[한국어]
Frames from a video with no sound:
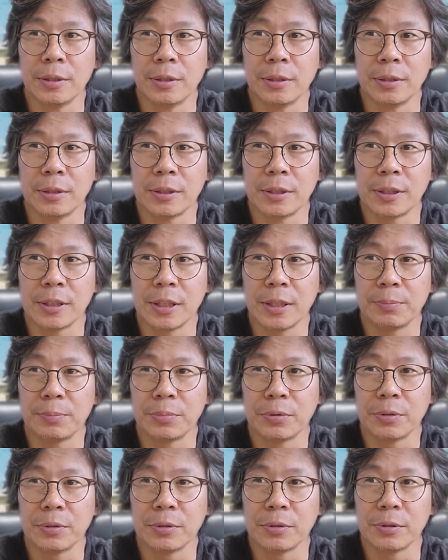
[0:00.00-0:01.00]

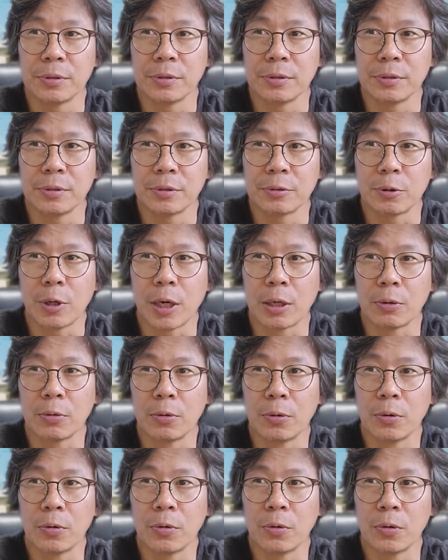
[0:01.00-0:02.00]
씨에프
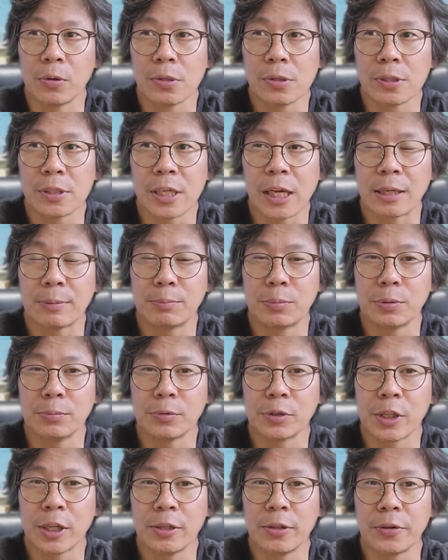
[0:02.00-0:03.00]
광고 상품
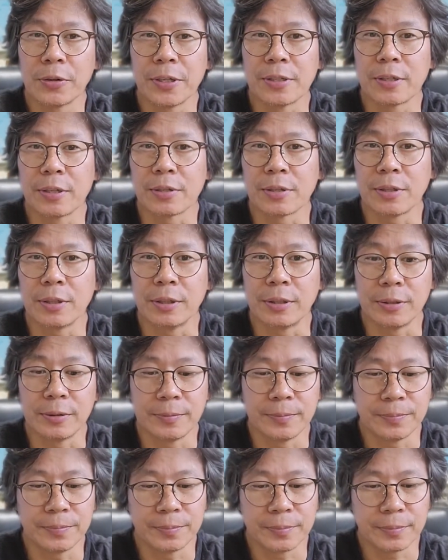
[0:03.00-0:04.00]
촬영이 있어서
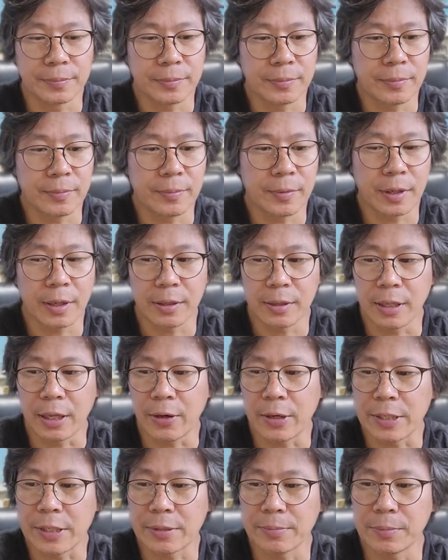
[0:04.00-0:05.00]

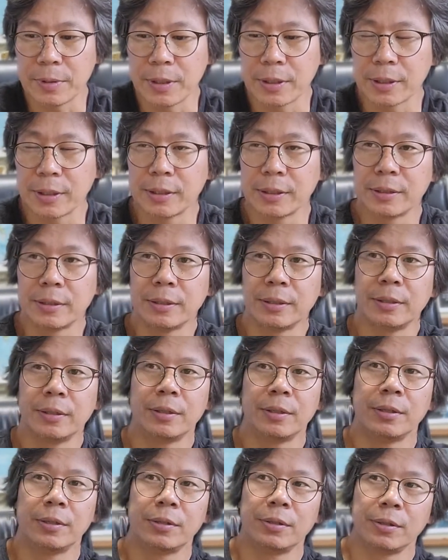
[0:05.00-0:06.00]
나왔습니다.
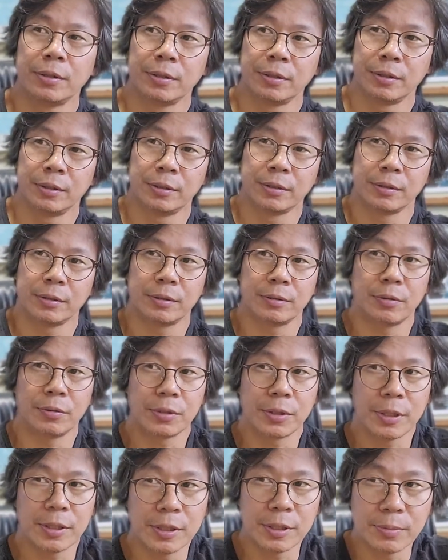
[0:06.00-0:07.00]

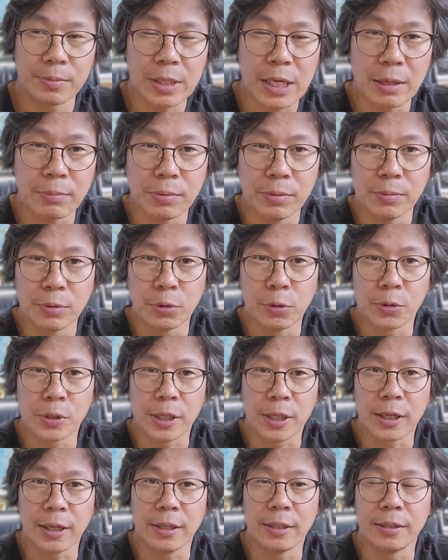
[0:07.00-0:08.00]
어떻게 지금 상품은
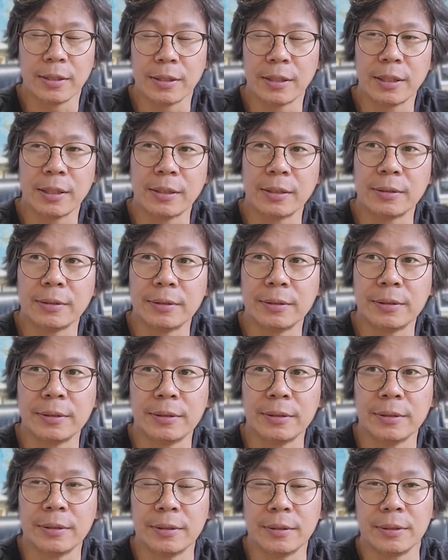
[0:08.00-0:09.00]
도착해 있는데,
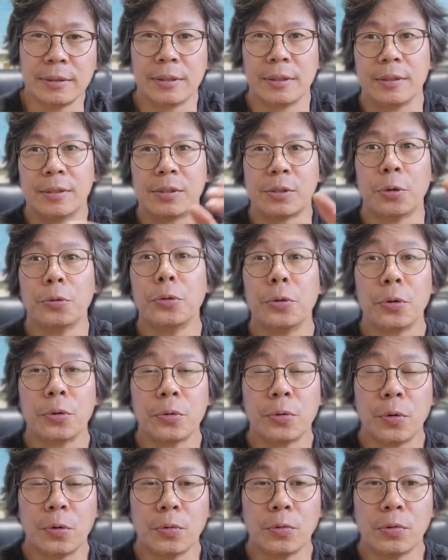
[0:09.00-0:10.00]
그 전동
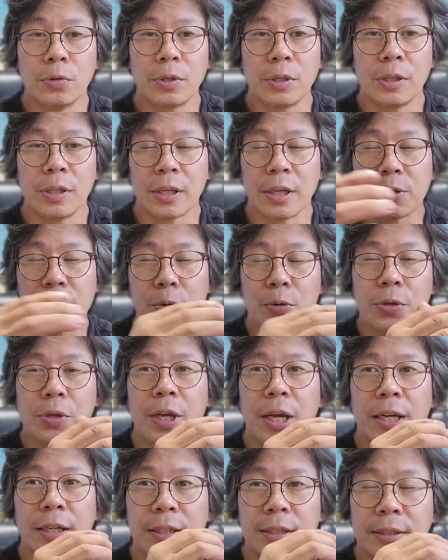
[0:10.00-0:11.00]
공구를 이렇게
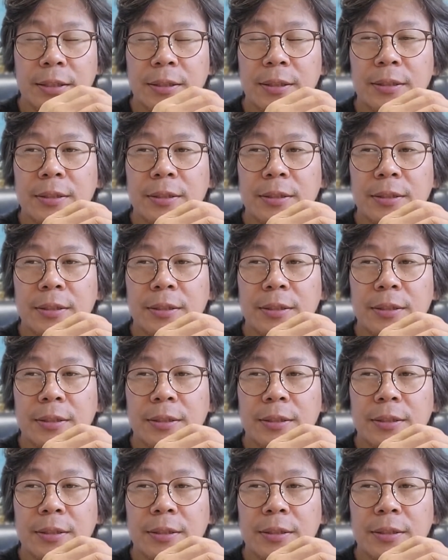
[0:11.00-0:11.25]
소개하는